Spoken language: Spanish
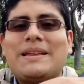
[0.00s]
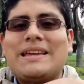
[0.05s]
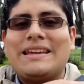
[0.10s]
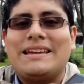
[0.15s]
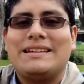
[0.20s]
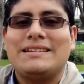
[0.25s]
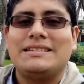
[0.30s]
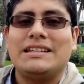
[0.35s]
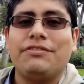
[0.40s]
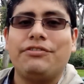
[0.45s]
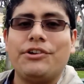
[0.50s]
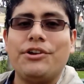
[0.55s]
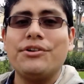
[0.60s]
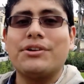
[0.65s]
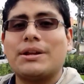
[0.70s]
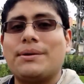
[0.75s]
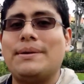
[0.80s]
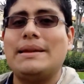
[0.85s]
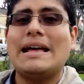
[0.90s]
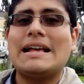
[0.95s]
players, ya fueron
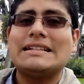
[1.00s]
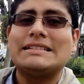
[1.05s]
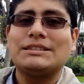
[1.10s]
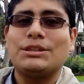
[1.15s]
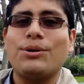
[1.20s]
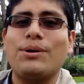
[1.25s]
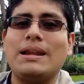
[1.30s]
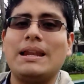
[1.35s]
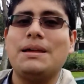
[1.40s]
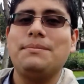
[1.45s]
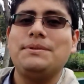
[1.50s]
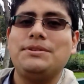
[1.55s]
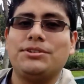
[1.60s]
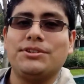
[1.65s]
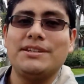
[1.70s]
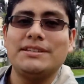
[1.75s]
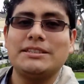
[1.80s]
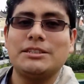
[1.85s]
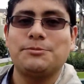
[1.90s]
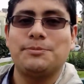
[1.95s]
reveladas todas las
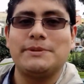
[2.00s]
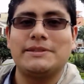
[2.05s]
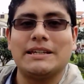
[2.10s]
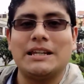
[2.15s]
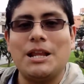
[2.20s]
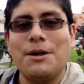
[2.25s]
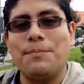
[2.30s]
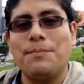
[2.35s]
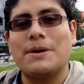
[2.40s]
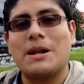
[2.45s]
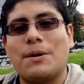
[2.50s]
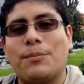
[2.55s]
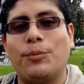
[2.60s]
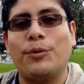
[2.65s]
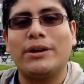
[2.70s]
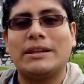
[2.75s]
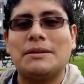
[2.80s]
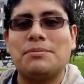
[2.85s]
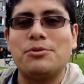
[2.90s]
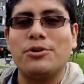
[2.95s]
misiones especiales para
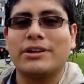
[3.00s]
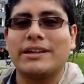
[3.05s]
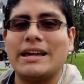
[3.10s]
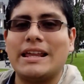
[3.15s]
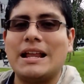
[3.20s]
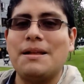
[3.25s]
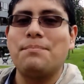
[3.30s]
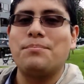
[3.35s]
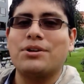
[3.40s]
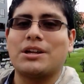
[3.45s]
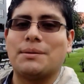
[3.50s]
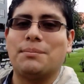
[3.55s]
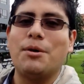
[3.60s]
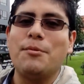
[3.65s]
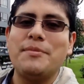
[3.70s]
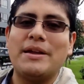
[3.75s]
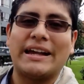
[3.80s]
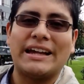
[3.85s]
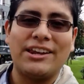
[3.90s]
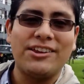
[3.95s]
poder desbloquear al
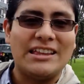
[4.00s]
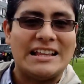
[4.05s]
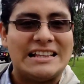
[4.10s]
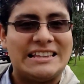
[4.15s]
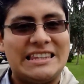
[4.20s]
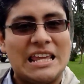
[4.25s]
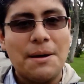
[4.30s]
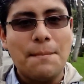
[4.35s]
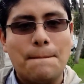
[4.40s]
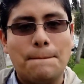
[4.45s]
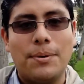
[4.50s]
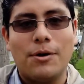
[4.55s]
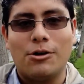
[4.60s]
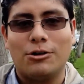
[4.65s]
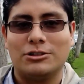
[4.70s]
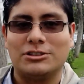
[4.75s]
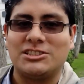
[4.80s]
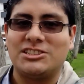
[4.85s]
Pokémon viajero del tiempo,